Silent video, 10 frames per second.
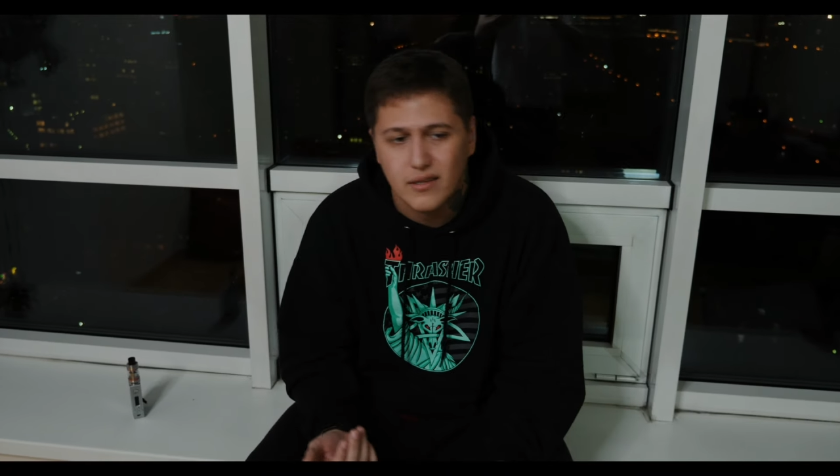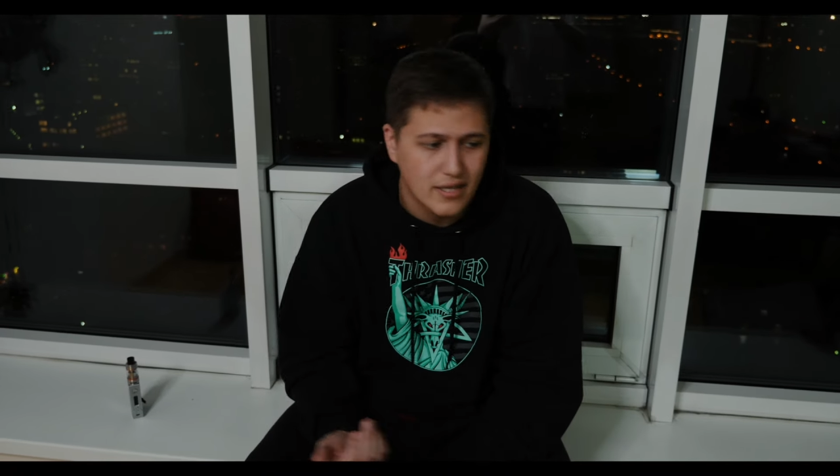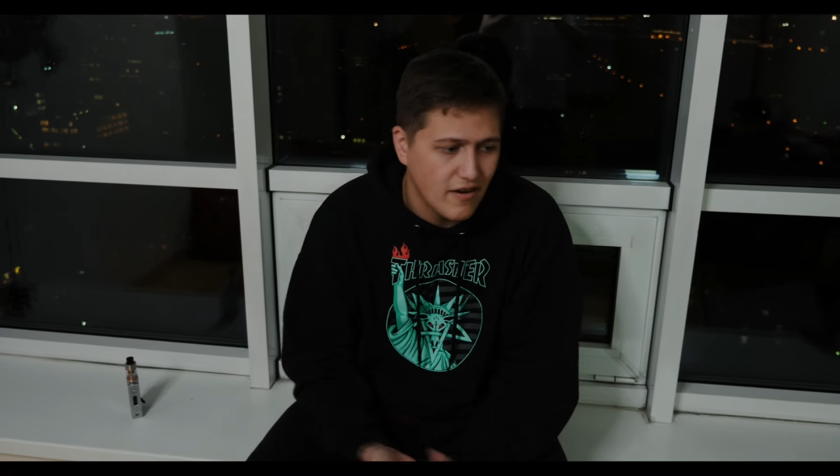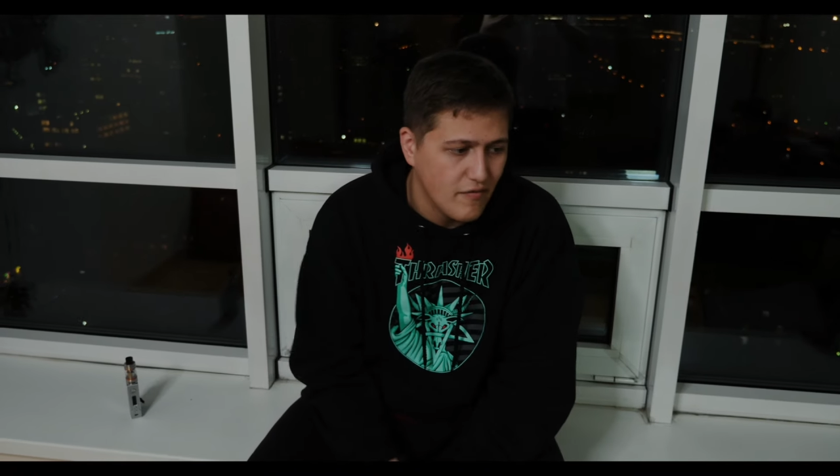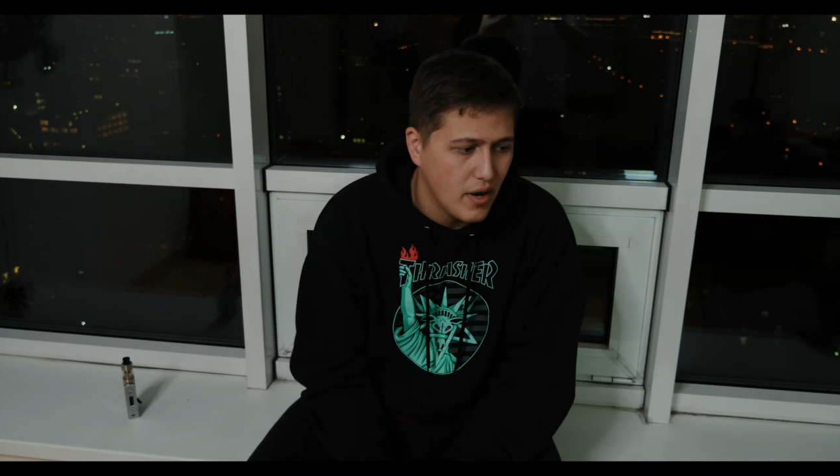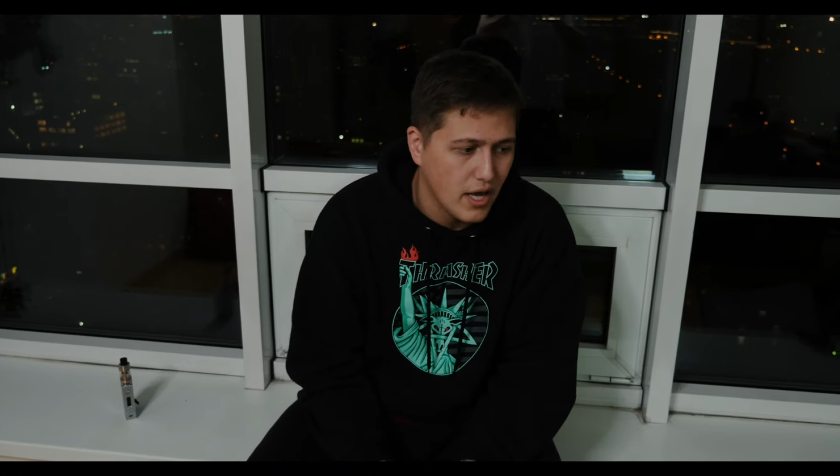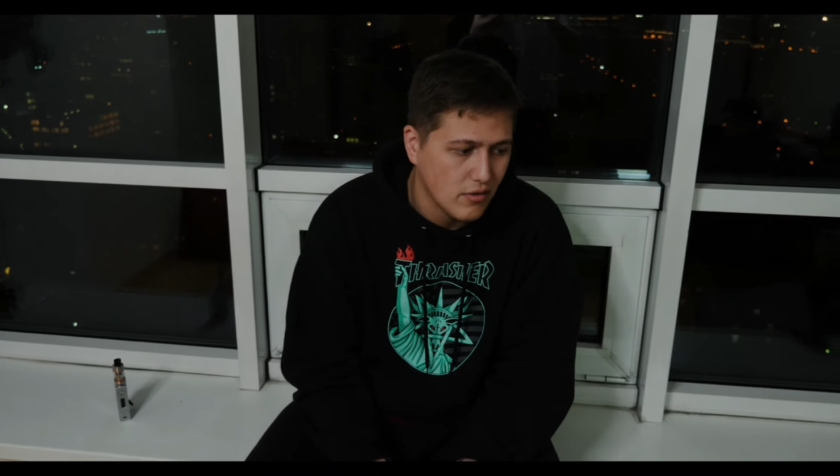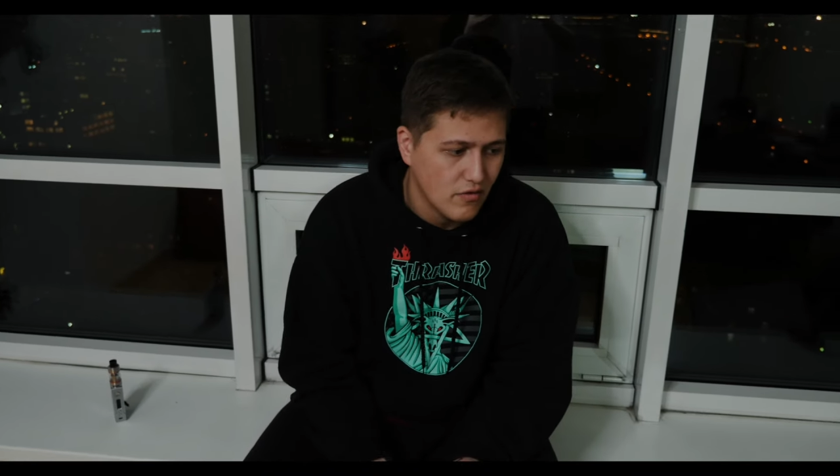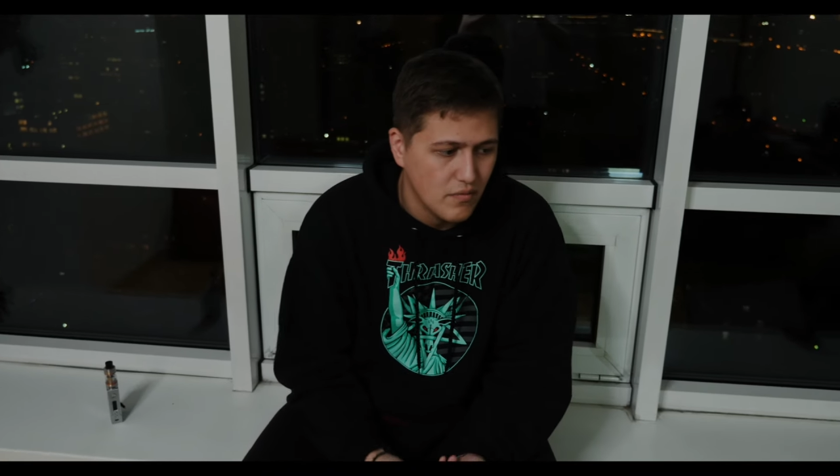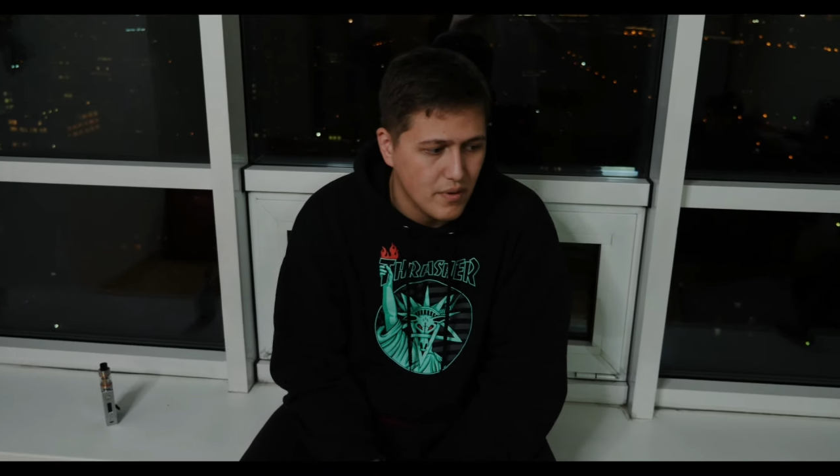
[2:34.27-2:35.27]
это
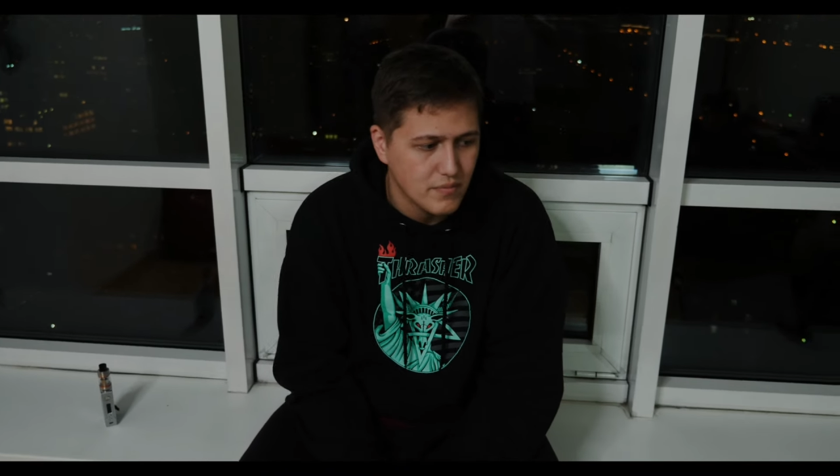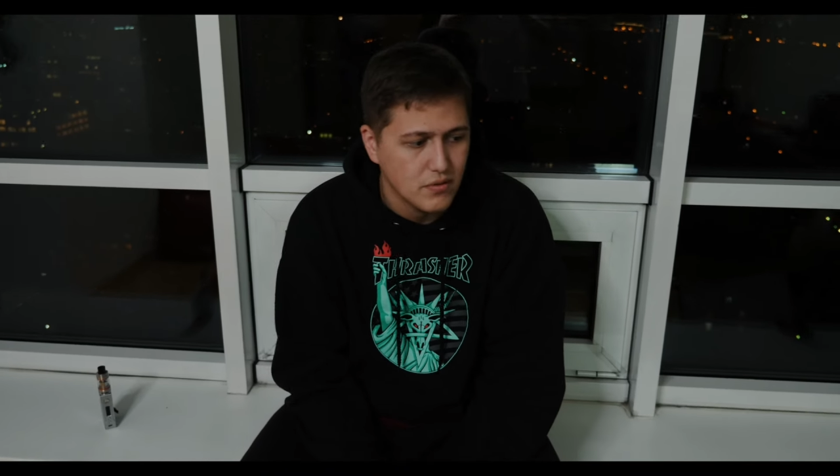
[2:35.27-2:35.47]
травмат, но в любом